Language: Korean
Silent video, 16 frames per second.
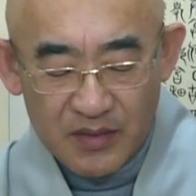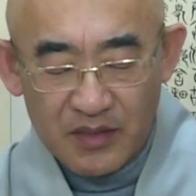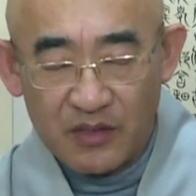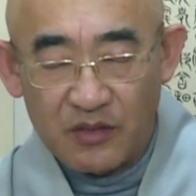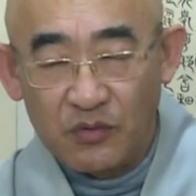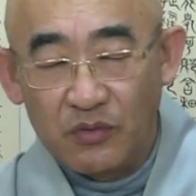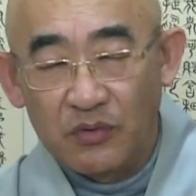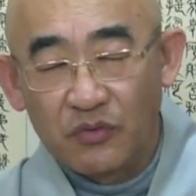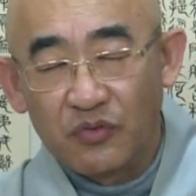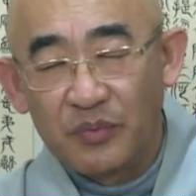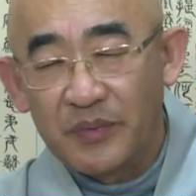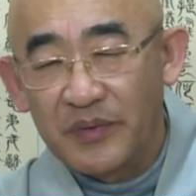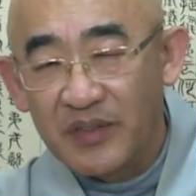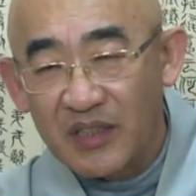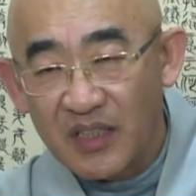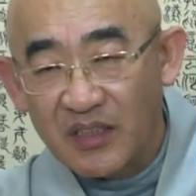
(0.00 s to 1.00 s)
그리고 두
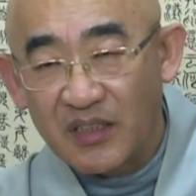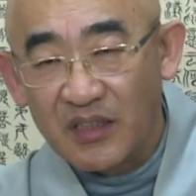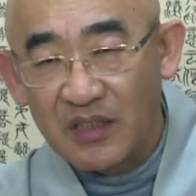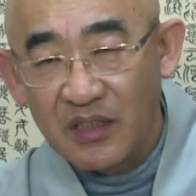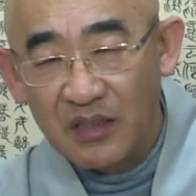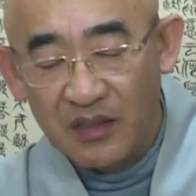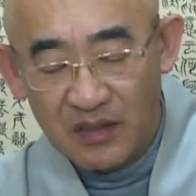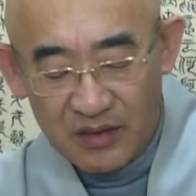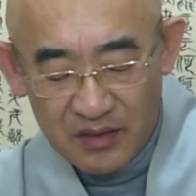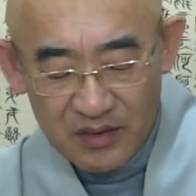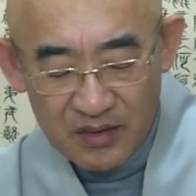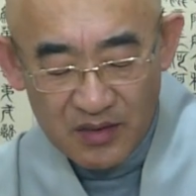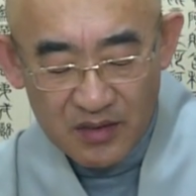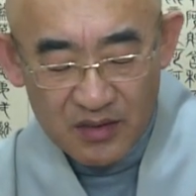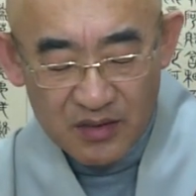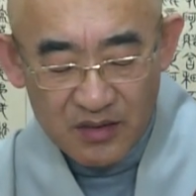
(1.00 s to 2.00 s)
번 다시
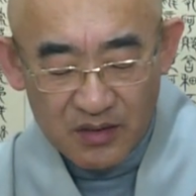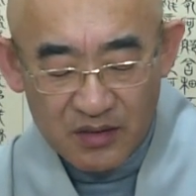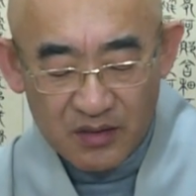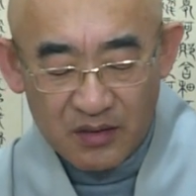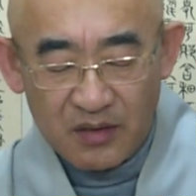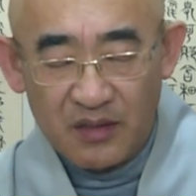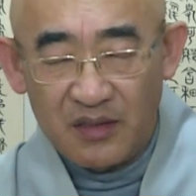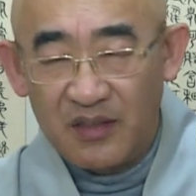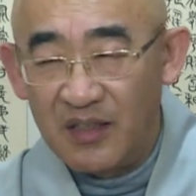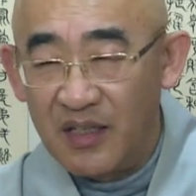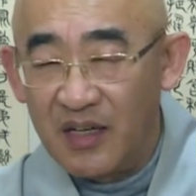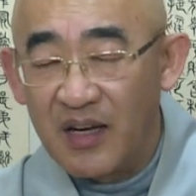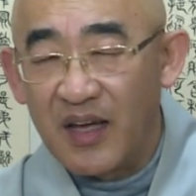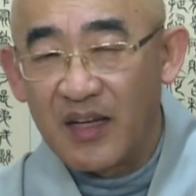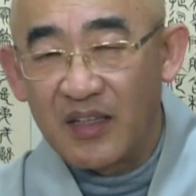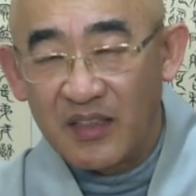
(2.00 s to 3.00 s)
그런
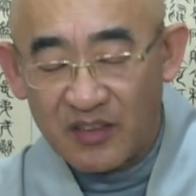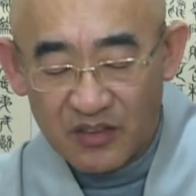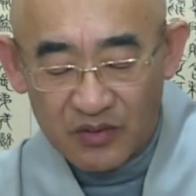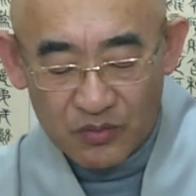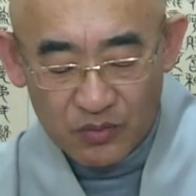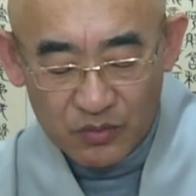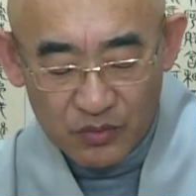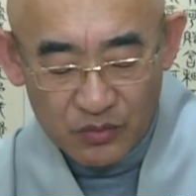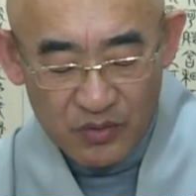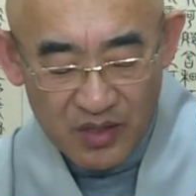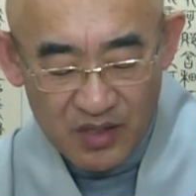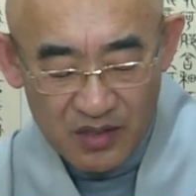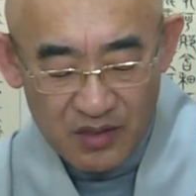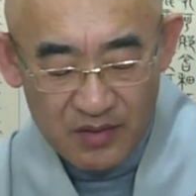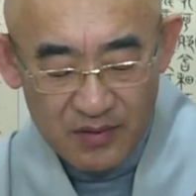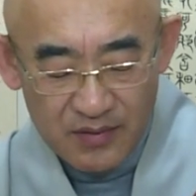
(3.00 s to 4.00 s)
일 안 하셔도
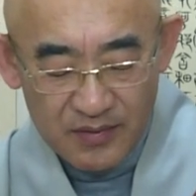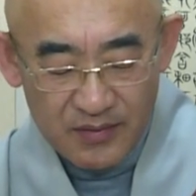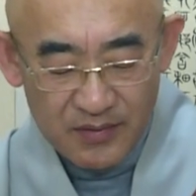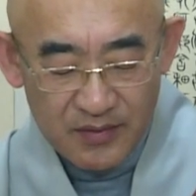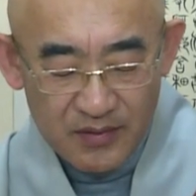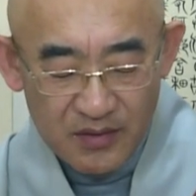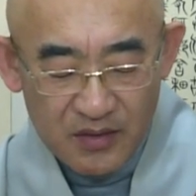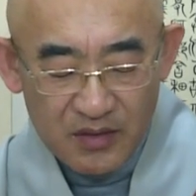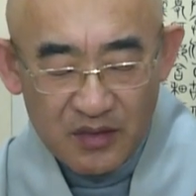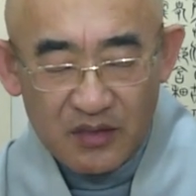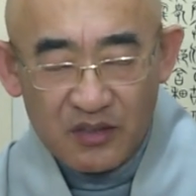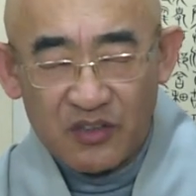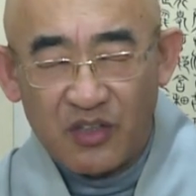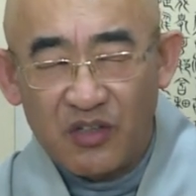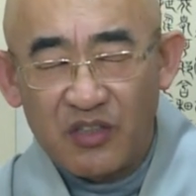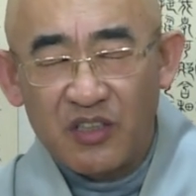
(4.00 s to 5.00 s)
돼요.
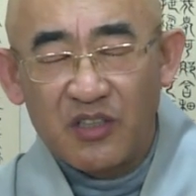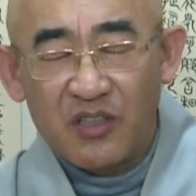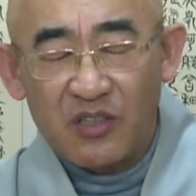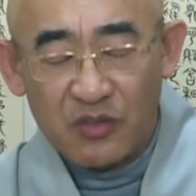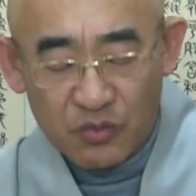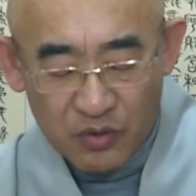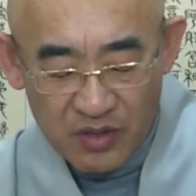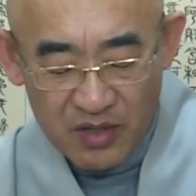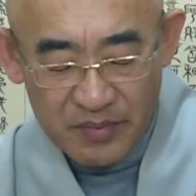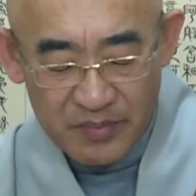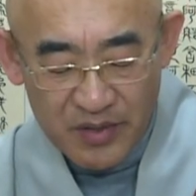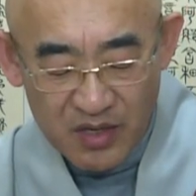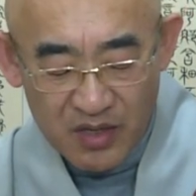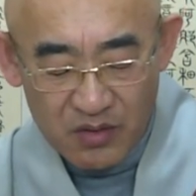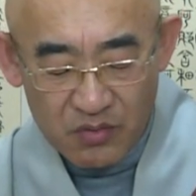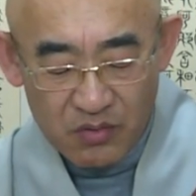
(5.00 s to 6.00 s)
저 허리띠 졸라
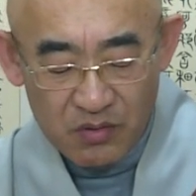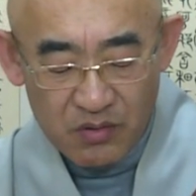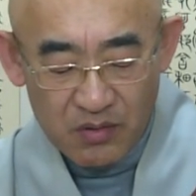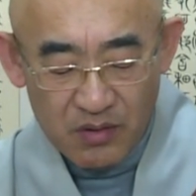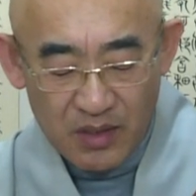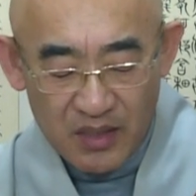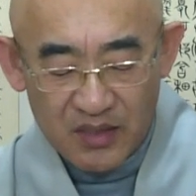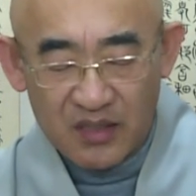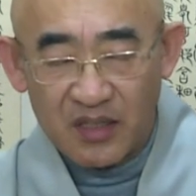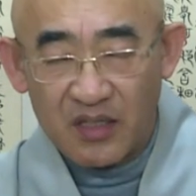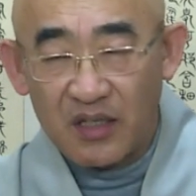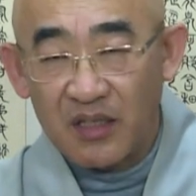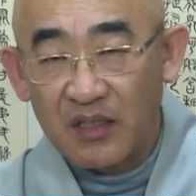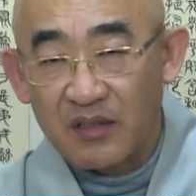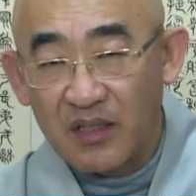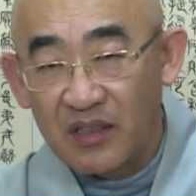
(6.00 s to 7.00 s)
매고
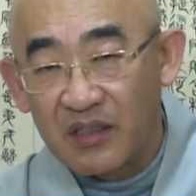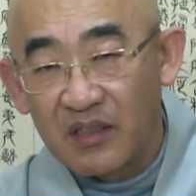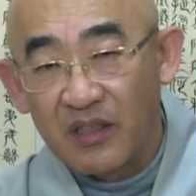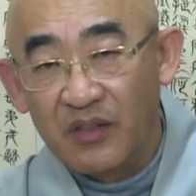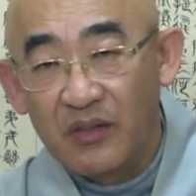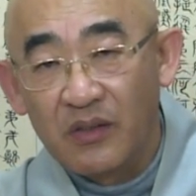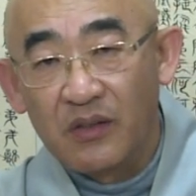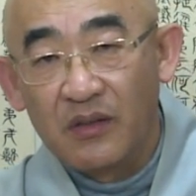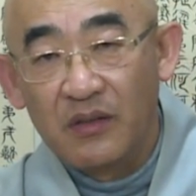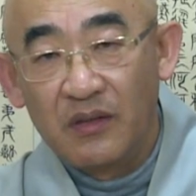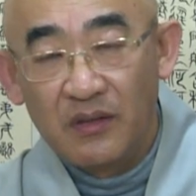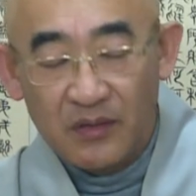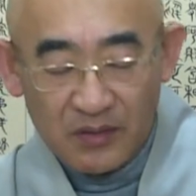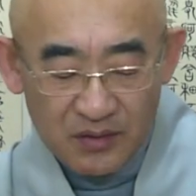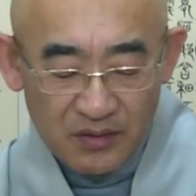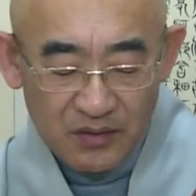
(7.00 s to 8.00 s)
알뜰하게 살게요.
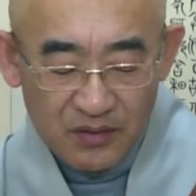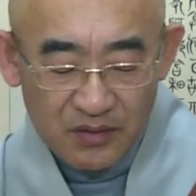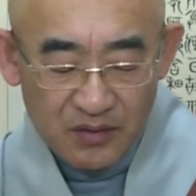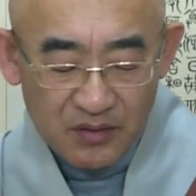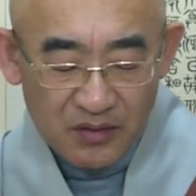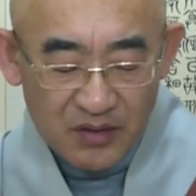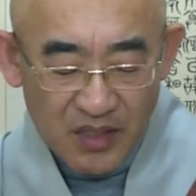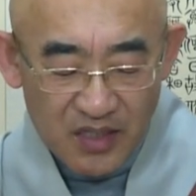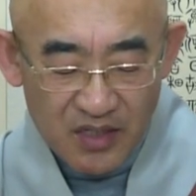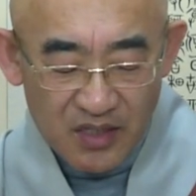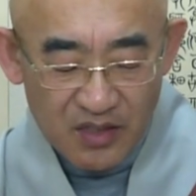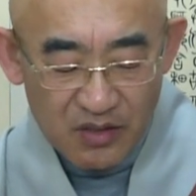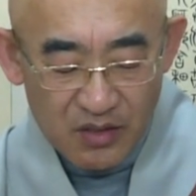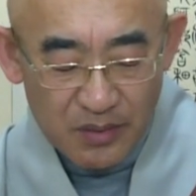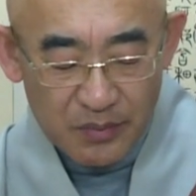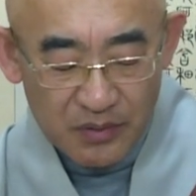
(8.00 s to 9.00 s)

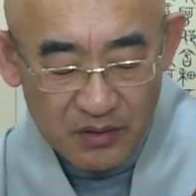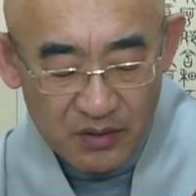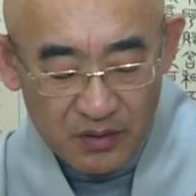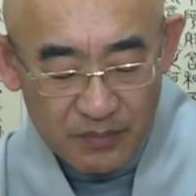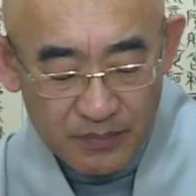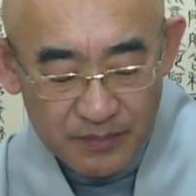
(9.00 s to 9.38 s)
사랑해요, 아버님.